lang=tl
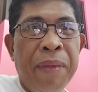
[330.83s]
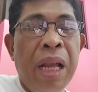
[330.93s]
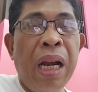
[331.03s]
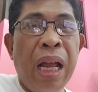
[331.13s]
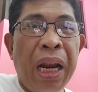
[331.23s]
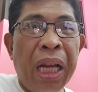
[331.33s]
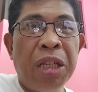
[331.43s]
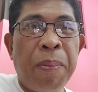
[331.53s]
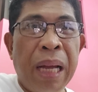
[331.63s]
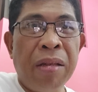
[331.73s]

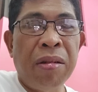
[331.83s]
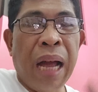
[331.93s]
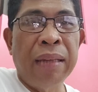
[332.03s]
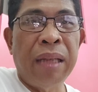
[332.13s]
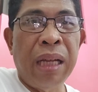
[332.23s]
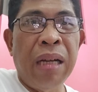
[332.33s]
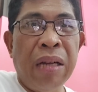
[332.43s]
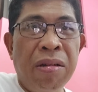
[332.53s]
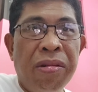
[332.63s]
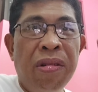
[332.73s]
nire-respeto natin
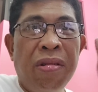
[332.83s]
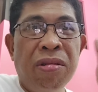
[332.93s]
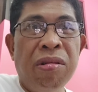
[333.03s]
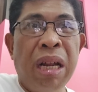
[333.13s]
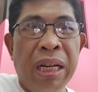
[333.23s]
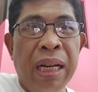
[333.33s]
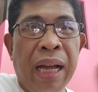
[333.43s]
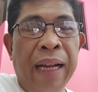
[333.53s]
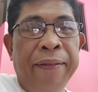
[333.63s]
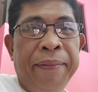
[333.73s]
anong kultura
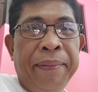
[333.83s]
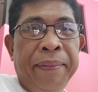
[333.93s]
nila,